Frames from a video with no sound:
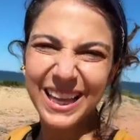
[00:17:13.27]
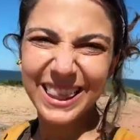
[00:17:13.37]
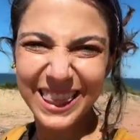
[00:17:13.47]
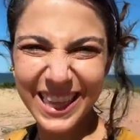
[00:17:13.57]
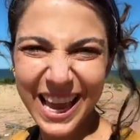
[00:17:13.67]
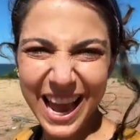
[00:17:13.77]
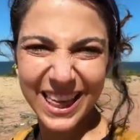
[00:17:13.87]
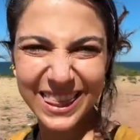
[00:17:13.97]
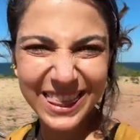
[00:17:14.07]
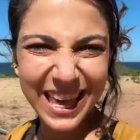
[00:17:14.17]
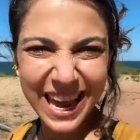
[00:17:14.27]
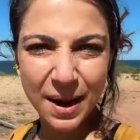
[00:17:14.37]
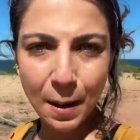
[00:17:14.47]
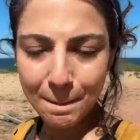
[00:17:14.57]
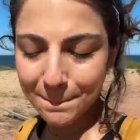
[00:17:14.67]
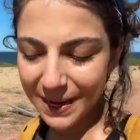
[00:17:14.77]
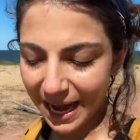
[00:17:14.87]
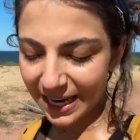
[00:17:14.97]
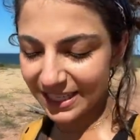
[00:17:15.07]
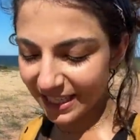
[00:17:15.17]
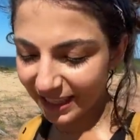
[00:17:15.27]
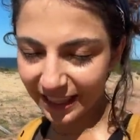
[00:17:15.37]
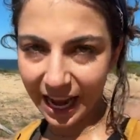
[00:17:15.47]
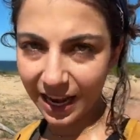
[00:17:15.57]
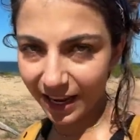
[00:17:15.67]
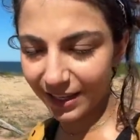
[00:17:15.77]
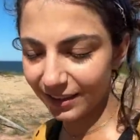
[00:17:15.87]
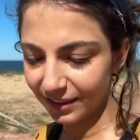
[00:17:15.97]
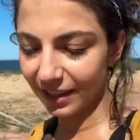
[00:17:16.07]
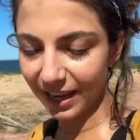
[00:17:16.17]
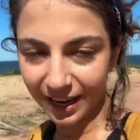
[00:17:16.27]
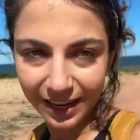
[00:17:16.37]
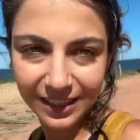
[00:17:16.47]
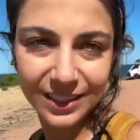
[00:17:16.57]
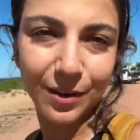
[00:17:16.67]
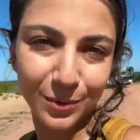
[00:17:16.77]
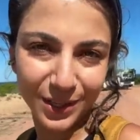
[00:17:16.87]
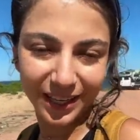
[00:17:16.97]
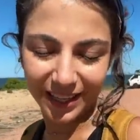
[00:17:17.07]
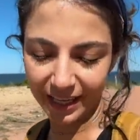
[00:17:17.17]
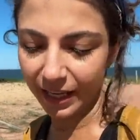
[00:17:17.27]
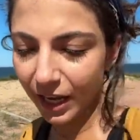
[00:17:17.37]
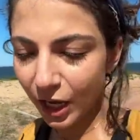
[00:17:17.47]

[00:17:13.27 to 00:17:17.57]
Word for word: Día de playita, gente. Llevamos aquí